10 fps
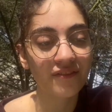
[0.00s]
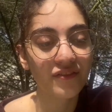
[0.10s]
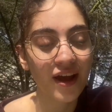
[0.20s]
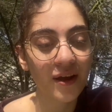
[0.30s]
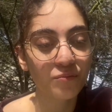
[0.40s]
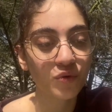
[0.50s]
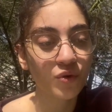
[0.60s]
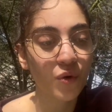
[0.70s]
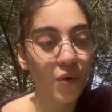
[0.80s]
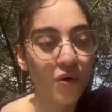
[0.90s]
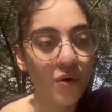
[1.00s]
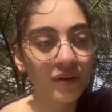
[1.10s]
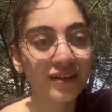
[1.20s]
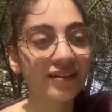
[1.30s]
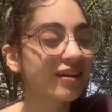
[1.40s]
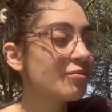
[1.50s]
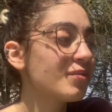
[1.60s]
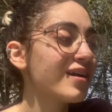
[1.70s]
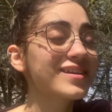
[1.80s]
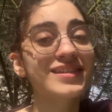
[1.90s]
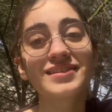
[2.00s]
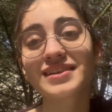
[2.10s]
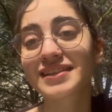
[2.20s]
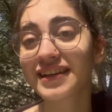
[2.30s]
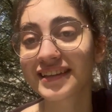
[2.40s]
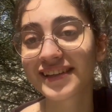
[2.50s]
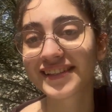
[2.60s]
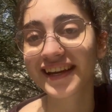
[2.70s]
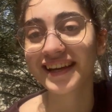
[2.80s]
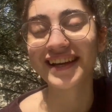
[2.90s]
Ve bu ölen adam aslında sadece